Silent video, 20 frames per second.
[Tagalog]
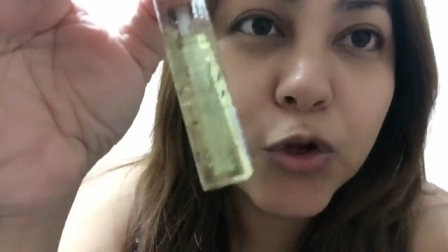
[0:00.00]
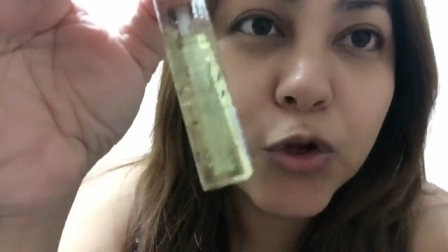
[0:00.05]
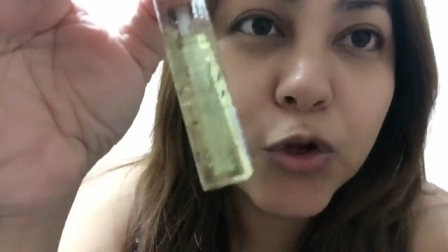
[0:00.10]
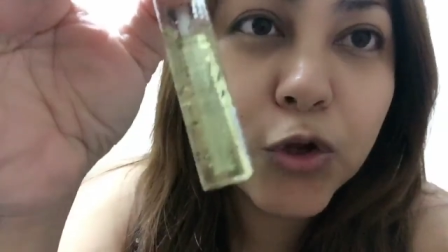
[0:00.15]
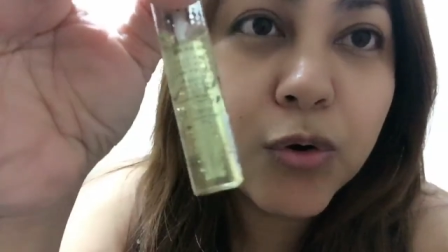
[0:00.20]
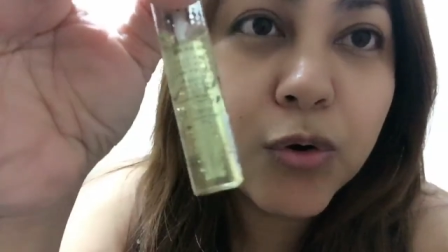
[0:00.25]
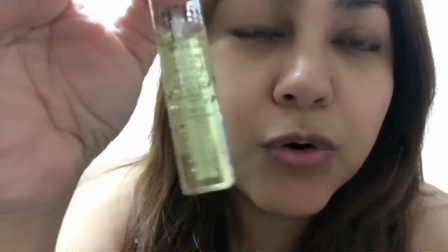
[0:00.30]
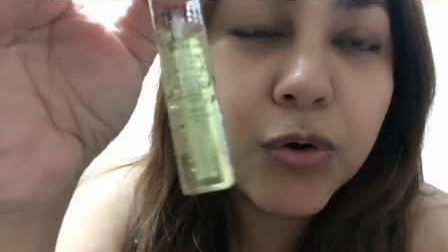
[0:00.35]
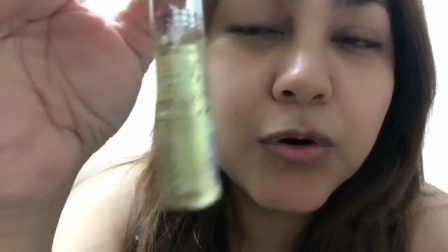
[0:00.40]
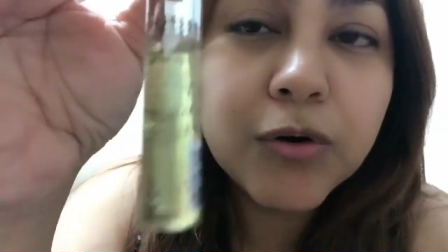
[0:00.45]

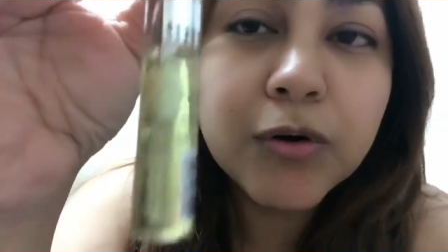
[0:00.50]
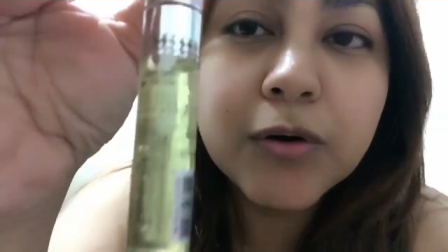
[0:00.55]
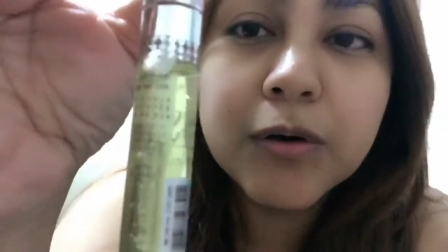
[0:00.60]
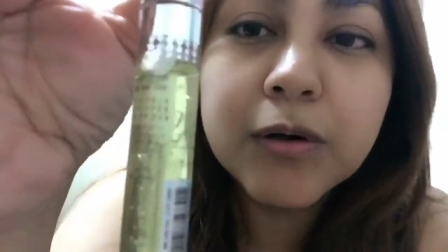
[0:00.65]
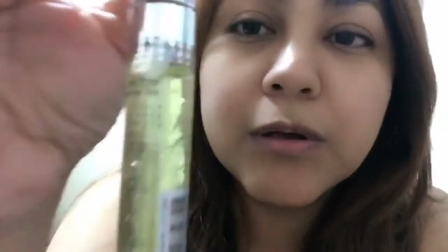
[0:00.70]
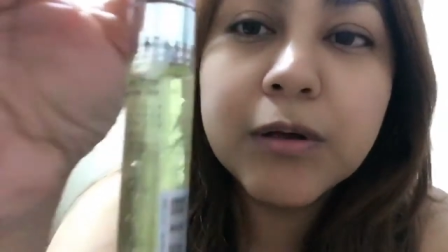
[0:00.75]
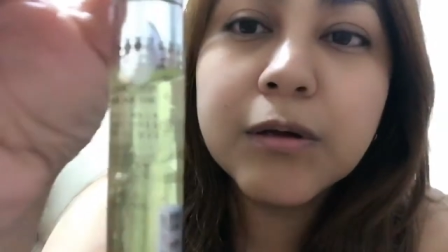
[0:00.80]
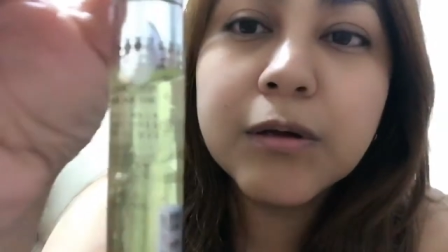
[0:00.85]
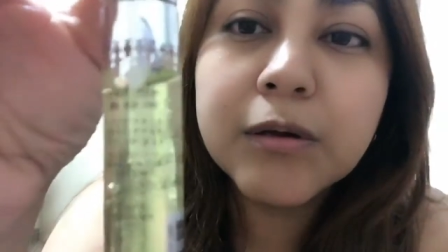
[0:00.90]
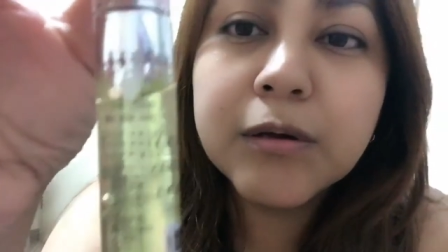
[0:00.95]
tong
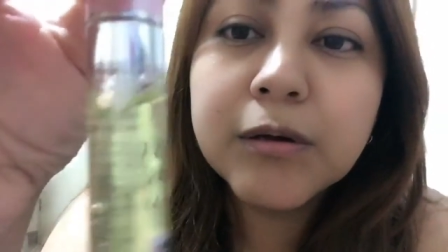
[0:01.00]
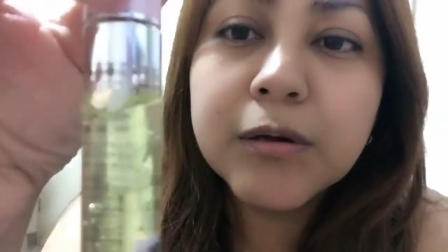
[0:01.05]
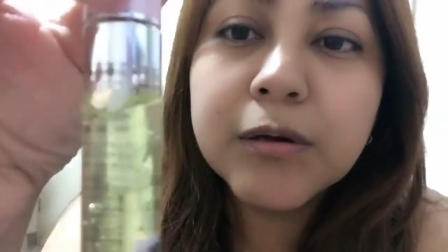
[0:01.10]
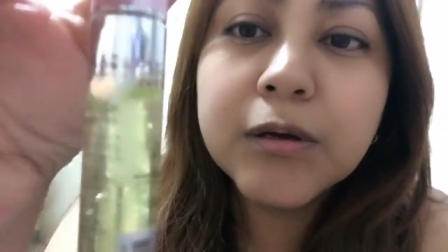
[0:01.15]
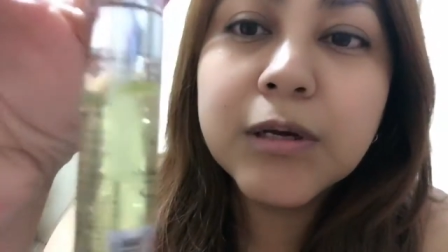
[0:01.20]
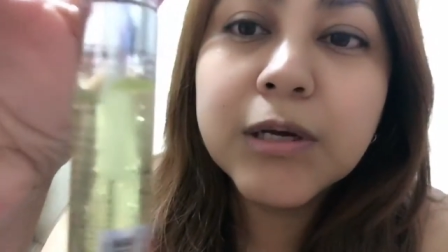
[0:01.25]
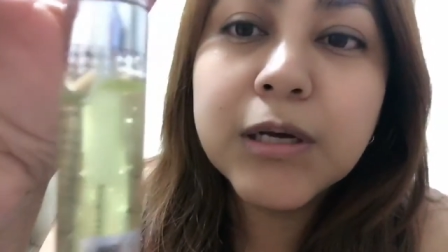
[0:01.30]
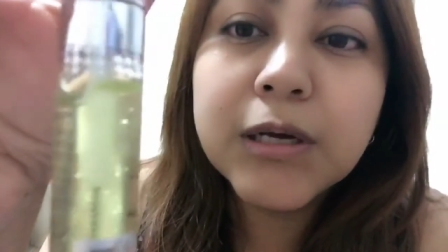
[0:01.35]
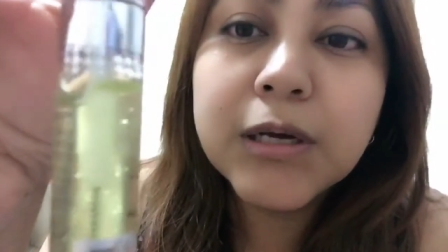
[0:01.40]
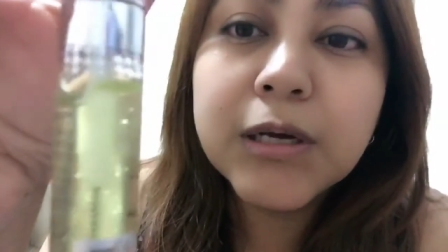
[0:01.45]

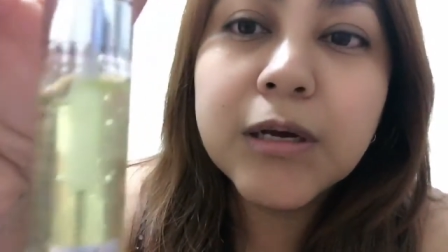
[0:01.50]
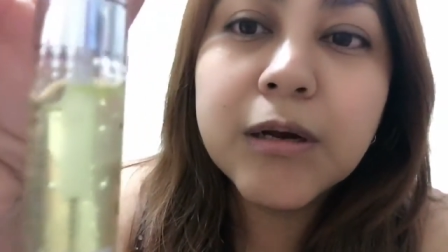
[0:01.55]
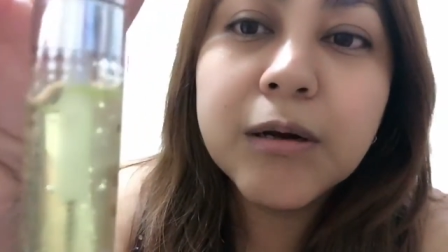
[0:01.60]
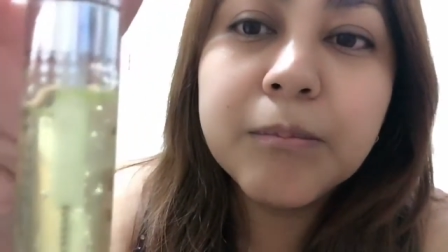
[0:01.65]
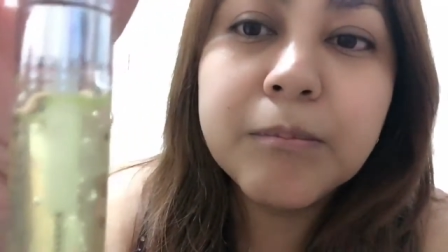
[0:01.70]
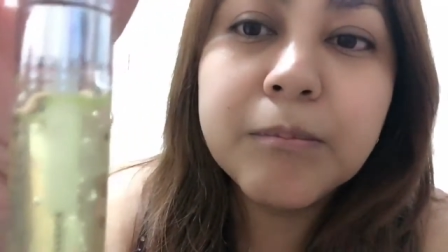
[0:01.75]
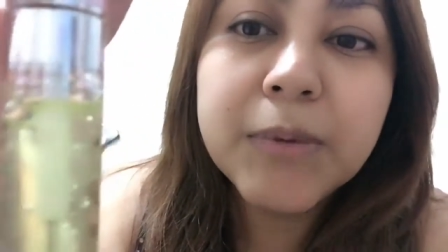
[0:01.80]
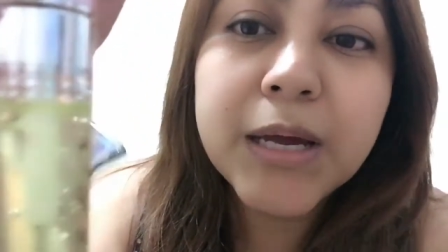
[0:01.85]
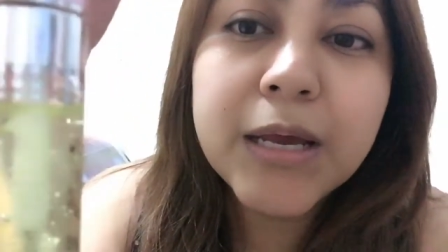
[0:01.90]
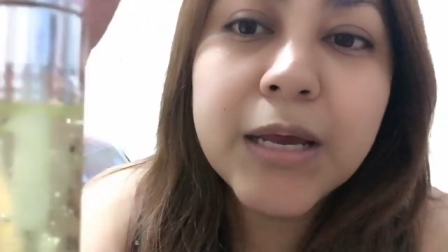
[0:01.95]

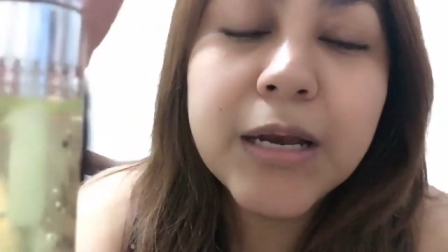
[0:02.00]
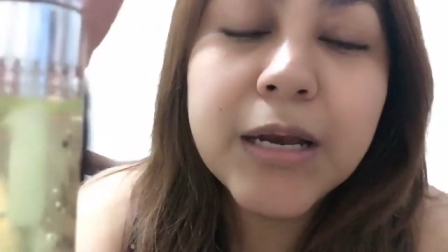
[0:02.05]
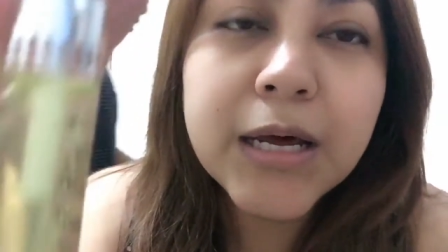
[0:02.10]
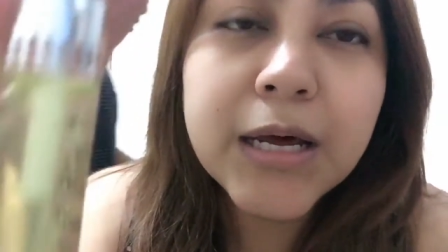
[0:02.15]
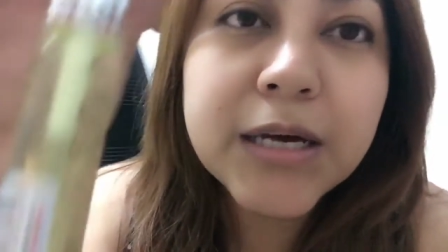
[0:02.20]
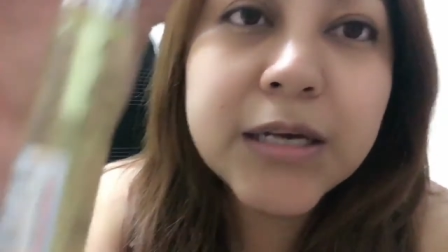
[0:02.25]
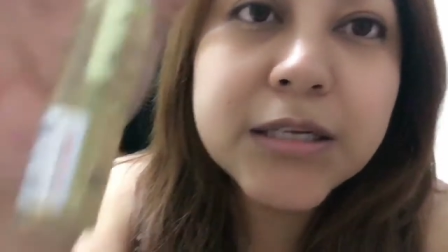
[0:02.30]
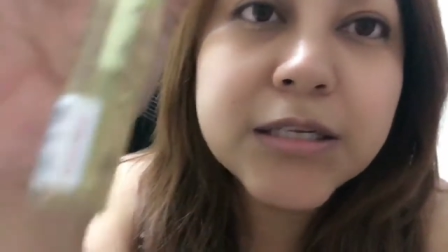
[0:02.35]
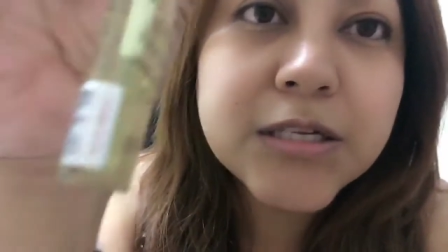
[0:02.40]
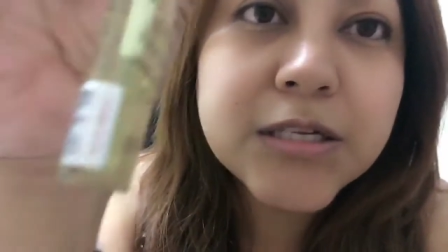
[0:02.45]

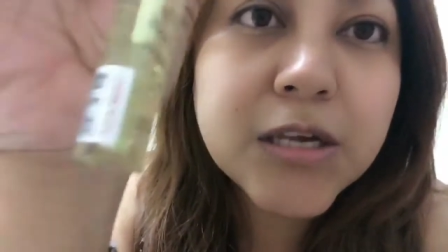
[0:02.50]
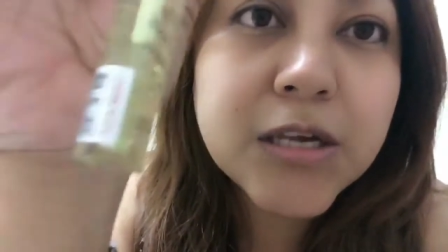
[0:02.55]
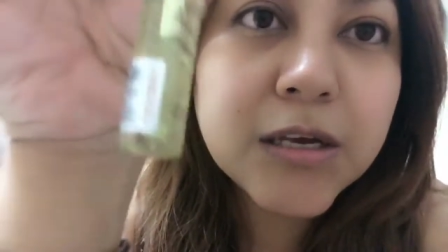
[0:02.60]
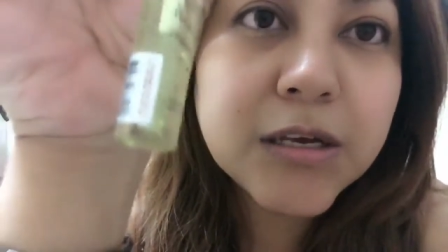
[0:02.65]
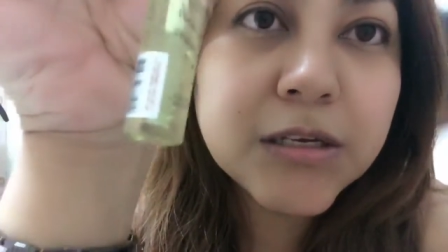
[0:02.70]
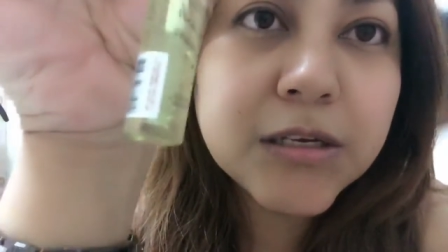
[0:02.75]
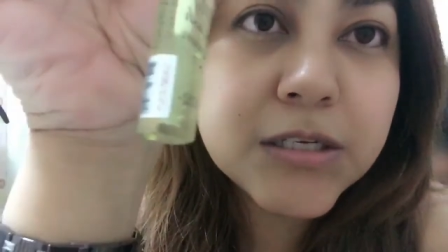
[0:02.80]
Myla's